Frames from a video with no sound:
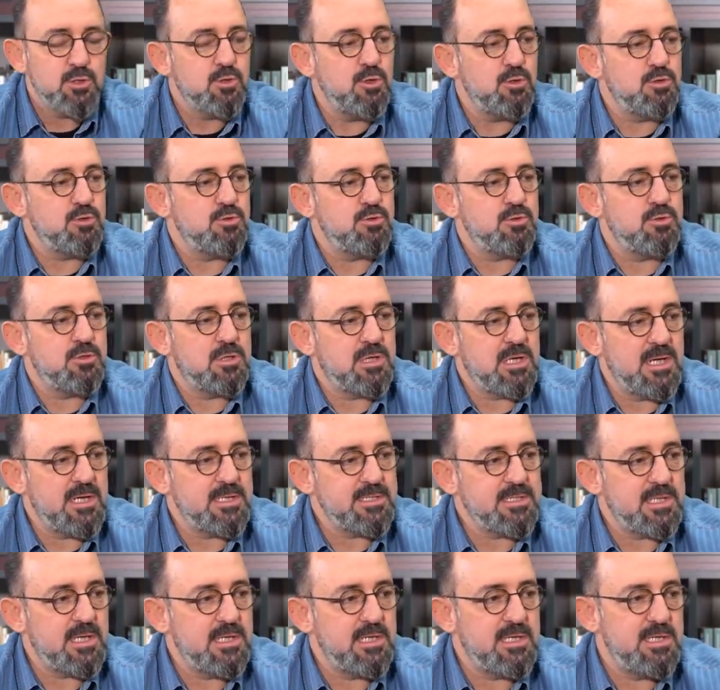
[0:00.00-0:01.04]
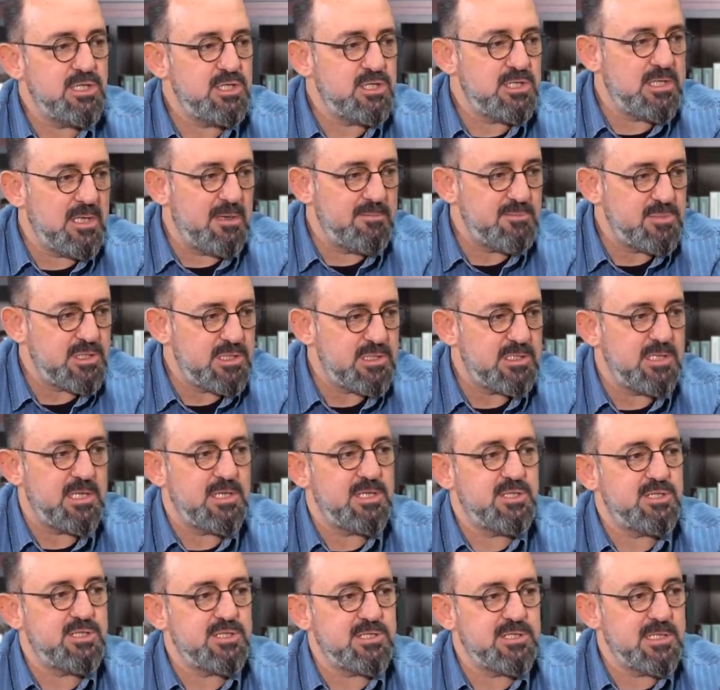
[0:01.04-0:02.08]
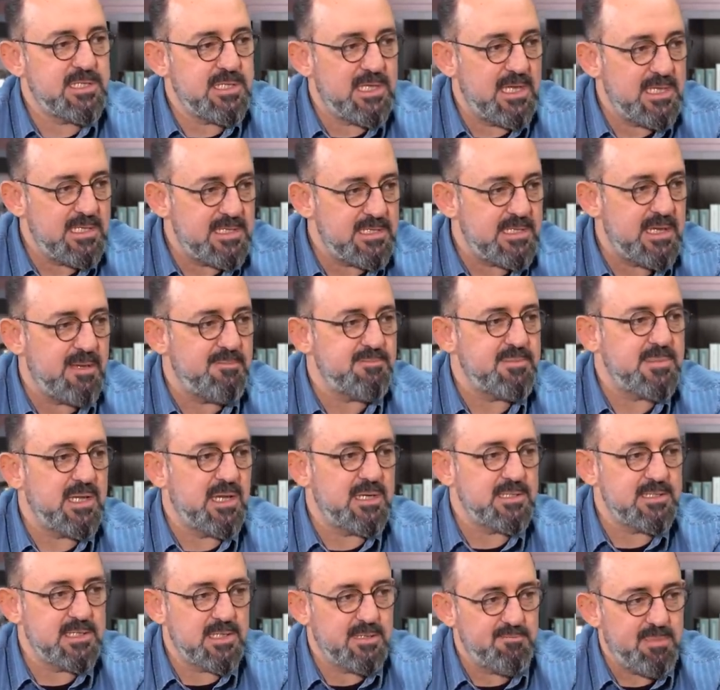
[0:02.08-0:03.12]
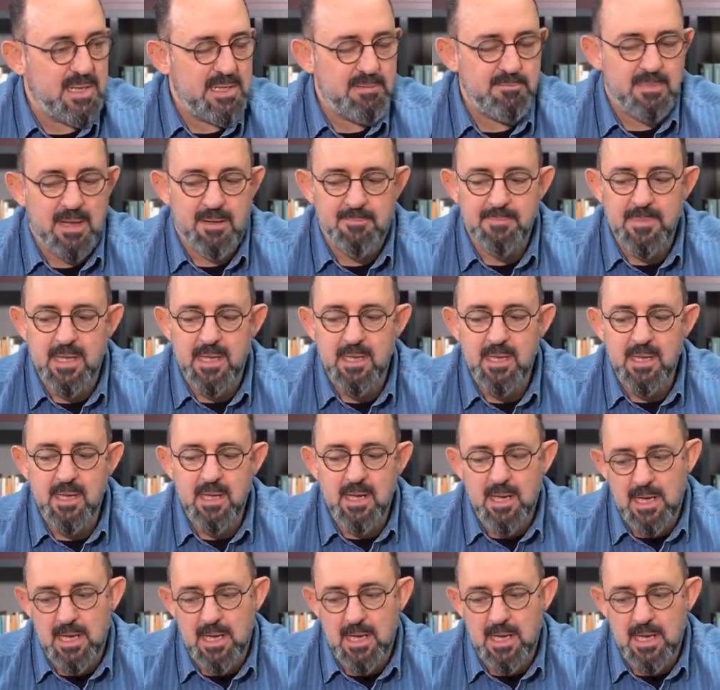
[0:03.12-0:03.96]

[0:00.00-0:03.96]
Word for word: Götürdük kasayı, işlemciyi değiştirdik, yeni RAM taktık bilmem ne.